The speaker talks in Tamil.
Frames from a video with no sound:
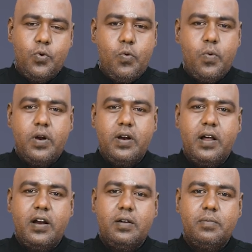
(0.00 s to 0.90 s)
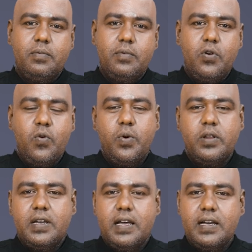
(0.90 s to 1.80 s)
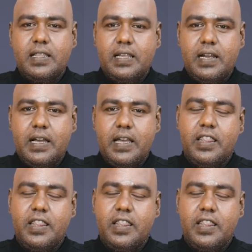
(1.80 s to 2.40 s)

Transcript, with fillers: ஒவ்வொரு நாளும் ஒவ்வொரு ஜாதகத்தில்